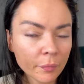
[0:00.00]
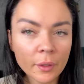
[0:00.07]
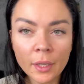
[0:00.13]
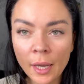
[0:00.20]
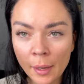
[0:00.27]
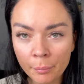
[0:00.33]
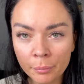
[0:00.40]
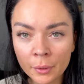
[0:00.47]

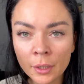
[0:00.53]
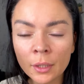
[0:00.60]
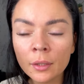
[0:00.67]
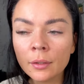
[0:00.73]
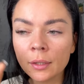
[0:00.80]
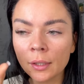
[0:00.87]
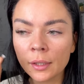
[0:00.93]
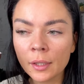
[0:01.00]

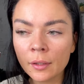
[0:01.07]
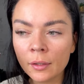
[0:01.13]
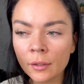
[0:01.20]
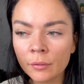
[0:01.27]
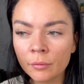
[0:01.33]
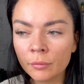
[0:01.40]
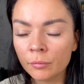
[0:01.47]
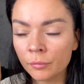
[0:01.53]
kępki, takie
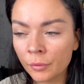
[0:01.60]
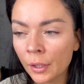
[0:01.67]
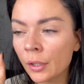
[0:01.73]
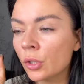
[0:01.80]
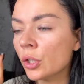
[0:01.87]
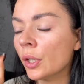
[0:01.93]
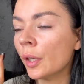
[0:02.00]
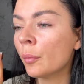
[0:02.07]

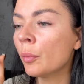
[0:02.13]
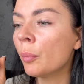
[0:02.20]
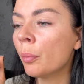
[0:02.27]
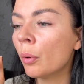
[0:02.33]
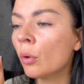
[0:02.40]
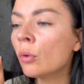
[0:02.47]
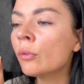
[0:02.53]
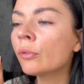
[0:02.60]
większe jakby
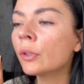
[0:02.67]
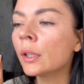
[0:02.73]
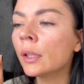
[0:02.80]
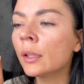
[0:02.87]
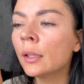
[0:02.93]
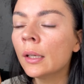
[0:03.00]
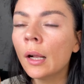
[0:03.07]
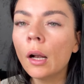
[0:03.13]

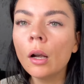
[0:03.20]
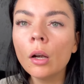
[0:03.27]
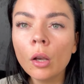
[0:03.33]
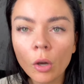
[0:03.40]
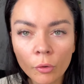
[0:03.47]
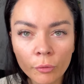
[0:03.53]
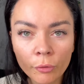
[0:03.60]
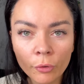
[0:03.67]
połówki
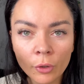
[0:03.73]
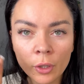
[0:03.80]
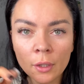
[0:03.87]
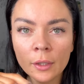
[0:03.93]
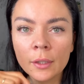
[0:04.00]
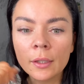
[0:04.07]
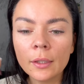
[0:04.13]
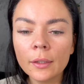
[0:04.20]
lof
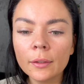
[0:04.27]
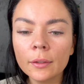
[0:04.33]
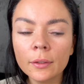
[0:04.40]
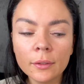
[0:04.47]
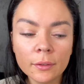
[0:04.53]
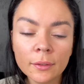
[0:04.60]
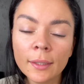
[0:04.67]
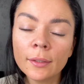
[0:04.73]

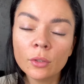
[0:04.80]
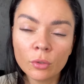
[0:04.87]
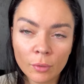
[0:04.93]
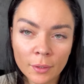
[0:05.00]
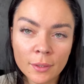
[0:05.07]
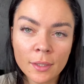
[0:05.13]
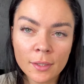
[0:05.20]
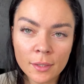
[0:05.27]
e, Te
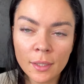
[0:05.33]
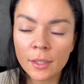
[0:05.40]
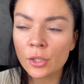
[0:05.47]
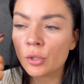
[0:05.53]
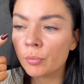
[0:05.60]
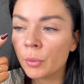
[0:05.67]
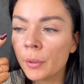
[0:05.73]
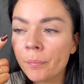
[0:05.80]
dokładnie z
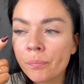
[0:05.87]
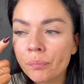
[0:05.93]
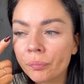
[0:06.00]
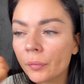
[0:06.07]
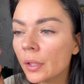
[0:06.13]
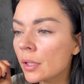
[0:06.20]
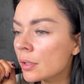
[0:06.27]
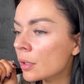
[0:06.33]
laszmi
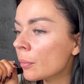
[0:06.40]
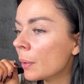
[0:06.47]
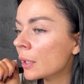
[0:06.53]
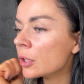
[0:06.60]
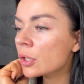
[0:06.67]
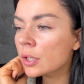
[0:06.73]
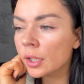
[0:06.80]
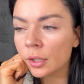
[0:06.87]
i
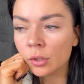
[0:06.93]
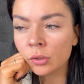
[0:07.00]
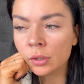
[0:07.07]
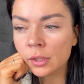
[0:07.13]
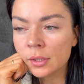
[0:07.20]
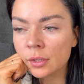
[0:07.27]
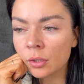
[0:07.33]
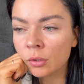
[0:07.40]
zobaczcie jak
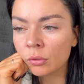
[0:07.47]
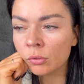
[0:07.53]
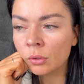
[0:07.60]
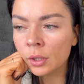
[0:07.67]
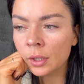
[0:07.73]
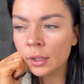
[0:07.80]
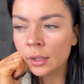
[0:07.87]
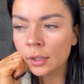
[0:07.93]
one są
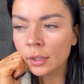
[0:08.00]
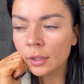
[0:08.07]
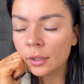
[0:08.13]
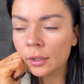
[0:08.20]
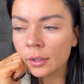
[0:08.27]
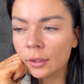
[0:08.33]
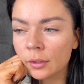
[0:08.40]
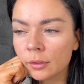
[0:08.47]

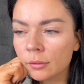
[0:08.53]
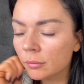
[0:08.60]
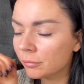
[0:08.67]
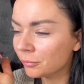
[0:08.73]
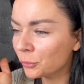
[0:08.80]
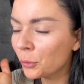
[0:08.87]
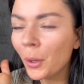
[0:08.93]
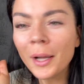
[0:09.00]
e,
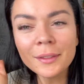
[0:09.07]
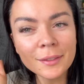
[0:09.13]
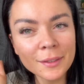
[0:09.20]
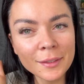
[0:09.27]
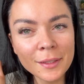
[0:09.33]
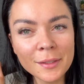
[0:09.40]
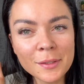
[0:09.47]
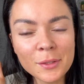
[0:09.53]

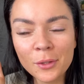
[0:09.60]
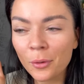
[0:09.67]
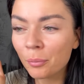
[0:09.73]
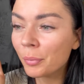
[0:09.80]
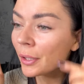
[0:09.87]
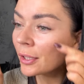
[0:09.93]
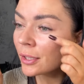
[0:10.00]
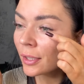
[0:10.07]
ładne są.
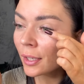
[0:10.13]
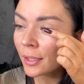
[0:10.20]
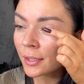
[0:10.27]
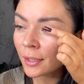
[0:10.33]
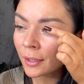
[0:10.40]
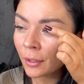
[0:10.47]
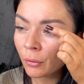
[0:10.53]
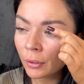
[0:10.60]
Pierwszy raz
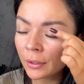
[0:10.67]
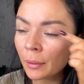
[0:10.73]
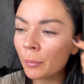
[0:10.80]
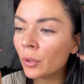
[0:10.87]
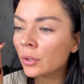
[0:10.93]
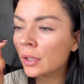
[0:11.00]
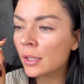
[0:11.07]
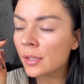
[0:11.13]
je nakładam.
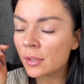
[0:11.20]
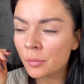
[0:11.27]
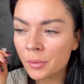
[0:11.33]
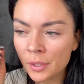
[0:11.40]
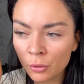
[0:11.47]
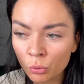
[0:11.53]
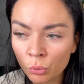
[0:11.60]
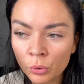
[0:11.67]
One nie są
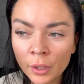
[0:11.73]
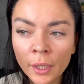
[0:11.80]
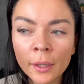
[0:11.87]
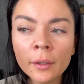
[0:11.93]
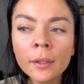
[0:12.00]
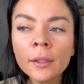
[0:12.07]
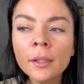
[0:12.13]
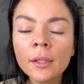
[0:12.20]
za
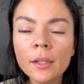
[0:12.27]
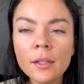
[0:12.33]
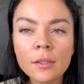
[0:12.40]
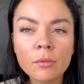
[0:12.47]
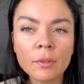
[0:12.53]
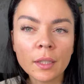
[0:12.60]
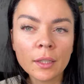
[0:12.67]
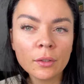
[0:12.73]
długie,
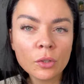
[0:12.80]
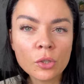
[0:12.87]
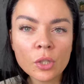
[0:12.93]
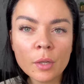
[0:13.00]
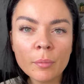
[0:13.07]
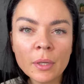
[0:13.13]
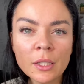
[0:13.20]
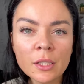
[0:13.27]
są takie
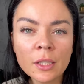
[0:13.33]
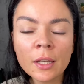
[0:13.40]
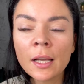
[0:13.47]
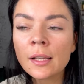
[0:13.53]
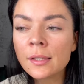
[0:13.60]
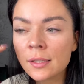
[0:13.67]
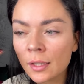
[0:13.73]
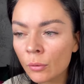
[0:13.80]
troszkę bardziej
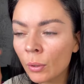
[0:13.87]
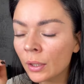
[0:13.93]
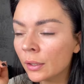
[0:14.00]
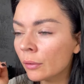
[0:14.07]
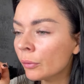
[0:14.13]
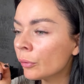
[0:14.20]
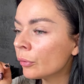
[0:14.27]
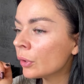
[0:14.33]
gęste i
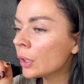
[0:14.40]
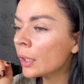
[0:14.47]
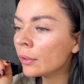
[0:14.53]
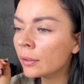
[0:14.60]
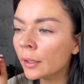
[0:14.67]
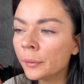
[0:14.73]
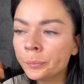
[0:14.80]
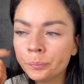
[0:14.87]
ładnie
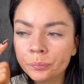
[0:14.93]
wywinięte.